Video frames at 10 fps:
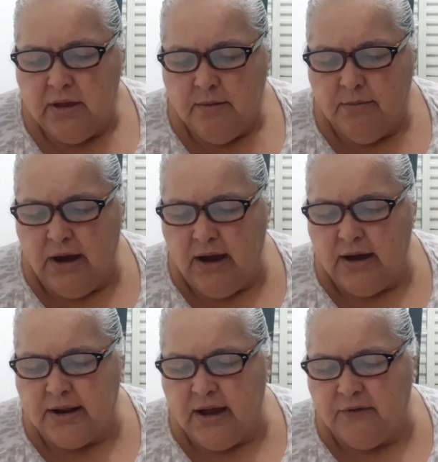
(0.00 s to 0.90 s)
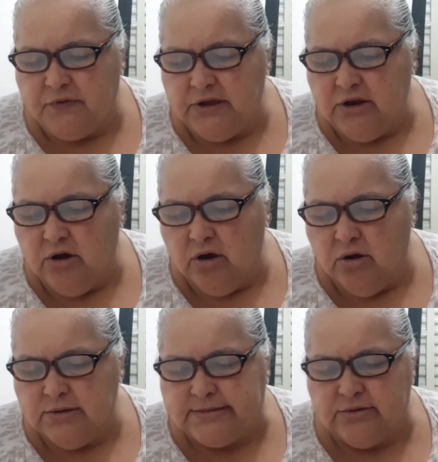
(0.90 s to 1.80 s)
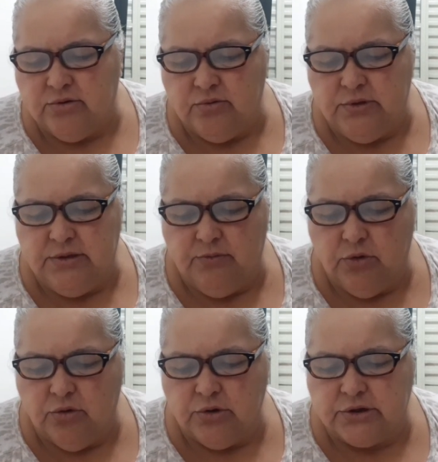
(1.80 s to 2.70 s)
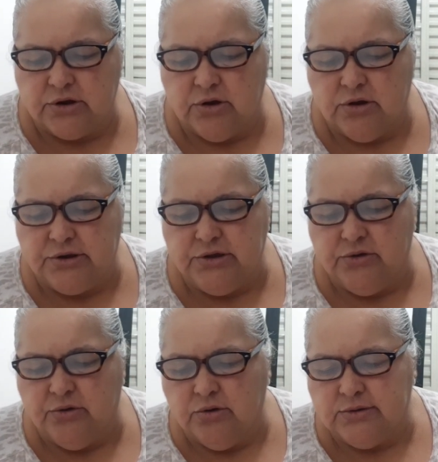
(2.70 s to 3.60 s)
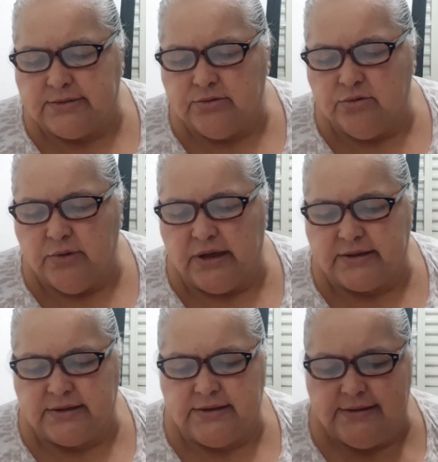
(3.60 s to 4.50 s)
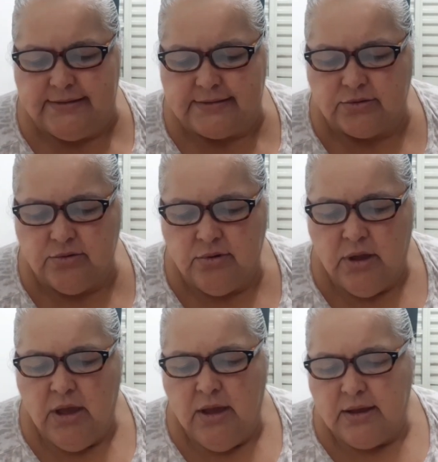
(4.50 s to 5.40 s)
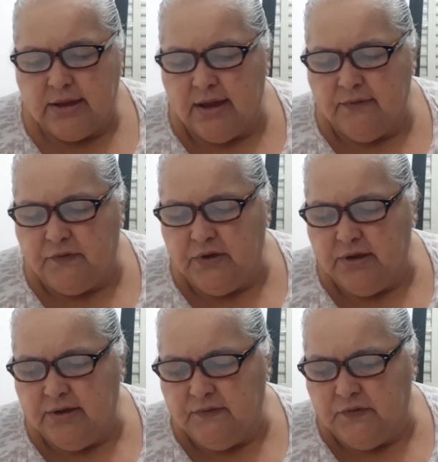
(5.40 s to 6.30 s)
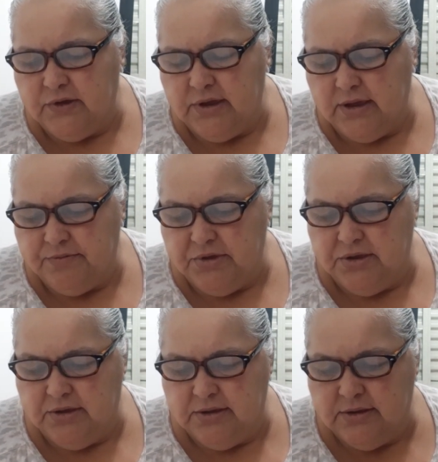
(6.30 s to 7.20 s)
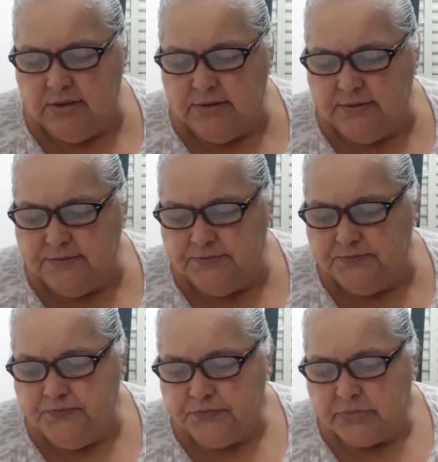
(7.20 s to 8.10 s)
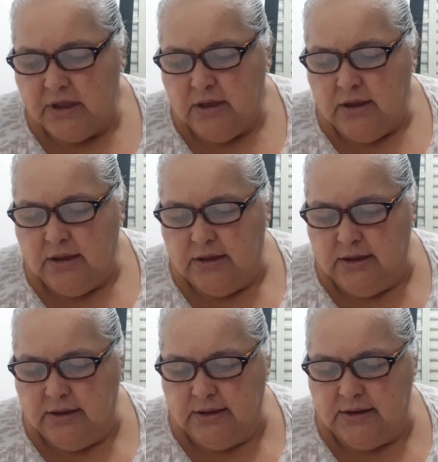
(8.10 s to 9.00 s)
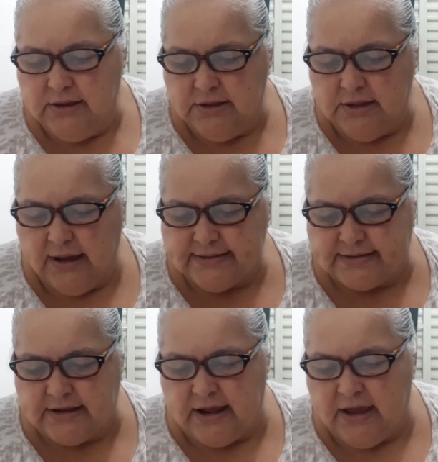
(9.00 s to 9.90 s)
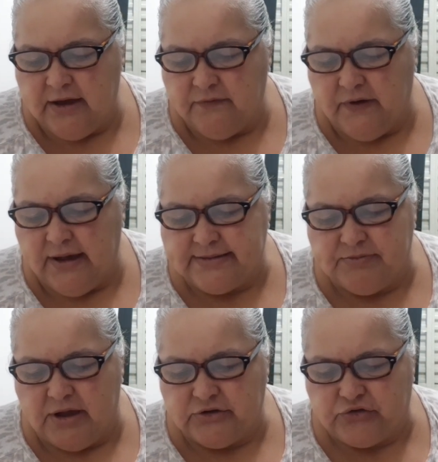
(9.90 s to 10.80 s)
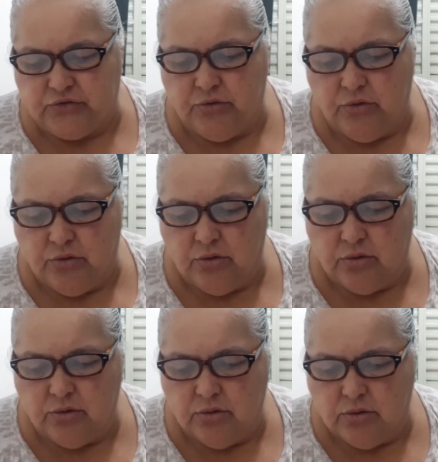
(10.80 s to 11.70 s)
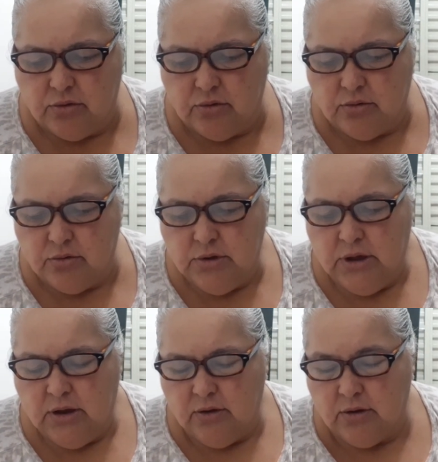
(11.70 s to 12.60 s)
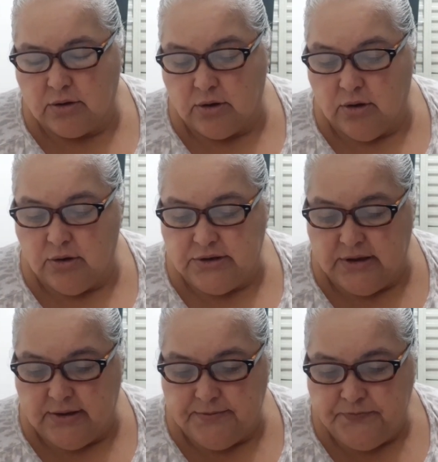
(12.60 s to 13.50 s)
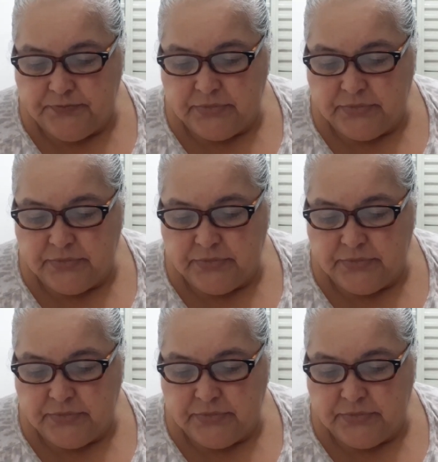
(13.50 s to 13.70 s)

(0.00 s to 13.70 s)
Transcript: Maravilhoso e muito glorioso é Cristo que vive em mim. Ele nas trevas me achou. Oh glória!